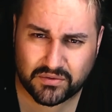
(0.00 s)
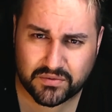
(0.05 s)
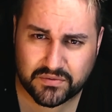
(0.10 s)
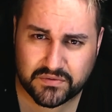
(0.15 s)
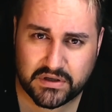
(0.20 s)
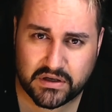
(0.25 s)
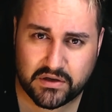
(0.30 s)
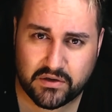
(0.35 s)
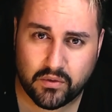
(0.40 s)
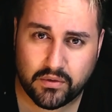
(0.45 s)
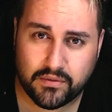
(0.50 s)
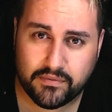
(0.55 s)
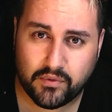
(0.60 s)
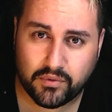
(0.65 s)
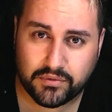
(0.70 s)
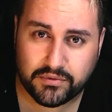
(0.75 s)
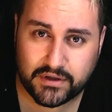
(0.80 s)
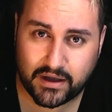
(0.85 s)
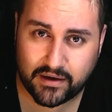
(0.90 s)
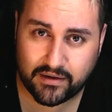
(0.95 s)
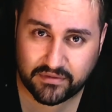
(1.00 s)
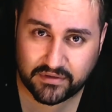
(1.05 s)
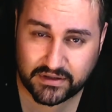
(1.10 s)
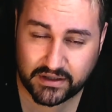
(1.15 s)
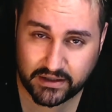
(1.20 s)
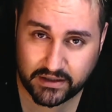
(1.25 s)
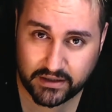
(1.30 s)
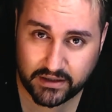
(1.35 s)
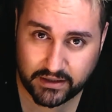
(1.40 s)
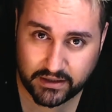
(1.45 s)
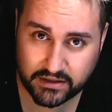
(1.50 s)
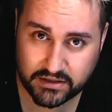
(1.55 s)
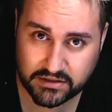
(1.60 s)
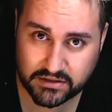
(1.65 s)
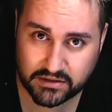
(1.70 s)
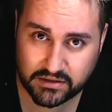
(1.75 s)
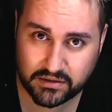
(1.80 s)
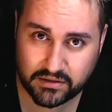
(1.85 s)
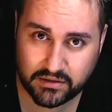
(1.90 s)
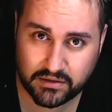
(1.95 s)
um senhor voltava da
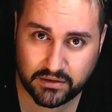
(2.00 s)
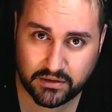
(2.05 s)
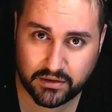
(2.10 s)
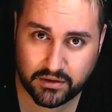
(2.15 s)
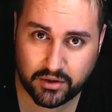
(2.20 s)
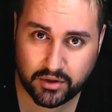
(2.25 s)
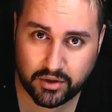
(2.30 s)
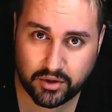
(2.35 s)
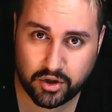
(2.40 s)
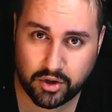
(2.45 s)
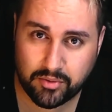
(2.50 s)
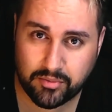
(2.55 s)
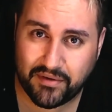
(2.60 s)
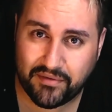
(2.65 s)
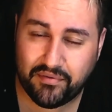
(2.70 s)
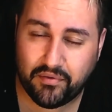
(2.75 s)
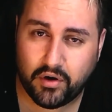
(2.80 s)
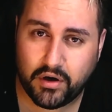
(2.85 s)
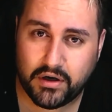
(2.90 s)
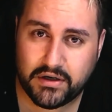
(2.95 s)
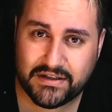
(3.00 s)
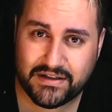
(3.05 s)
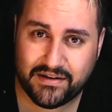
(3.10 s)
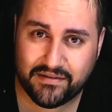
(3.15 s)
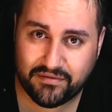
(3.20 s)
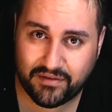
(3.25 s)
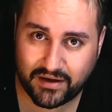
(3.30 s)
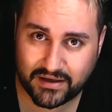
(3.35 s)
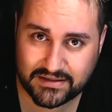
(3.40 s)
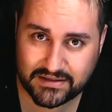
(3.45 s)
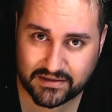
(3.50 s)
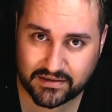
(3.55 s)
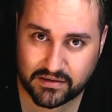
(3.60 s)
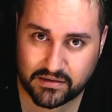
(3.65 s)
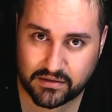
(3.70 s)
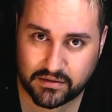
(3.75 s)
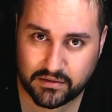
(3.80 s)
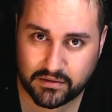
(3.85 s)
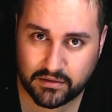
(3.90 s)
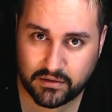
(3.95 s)
igreja, numa forte nevasca,
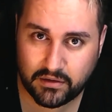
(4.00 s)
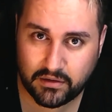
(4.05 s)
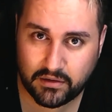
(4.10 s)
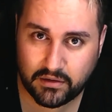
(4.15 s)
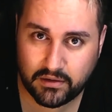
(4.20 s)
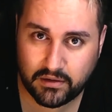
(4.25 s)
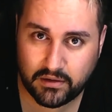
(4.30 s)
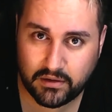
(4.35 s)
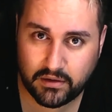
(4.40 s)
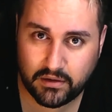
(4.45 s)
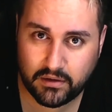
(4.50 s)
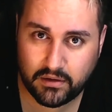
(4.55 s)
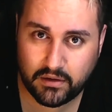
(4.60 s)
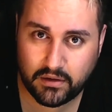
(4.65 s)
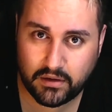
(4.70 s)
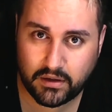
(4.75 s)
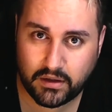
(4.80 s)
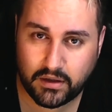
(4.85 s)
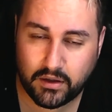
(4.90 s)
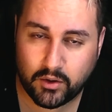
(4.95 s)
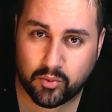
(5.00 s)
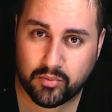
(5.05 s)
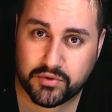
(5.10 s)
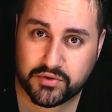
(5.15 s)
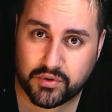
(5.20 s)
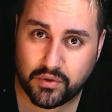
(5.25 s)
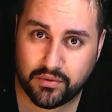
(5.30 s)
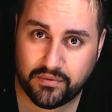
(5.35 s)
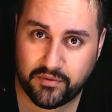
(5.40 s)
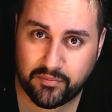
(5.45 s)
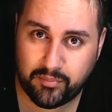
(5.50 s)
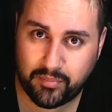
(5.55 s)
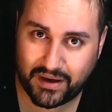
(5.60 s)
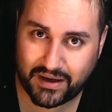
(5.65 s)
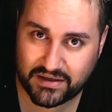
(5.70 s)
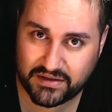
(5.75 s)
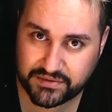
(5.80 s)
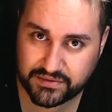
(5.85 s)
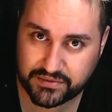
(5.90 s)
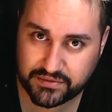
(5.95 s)
ele começou a ouvir
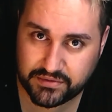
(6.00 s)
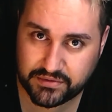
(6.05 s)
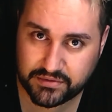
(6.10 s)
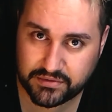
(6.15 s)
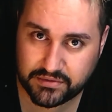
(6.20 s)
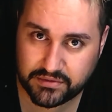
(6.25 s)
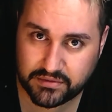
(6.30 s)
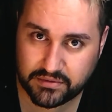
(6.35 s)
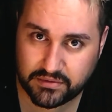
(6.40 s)
passos.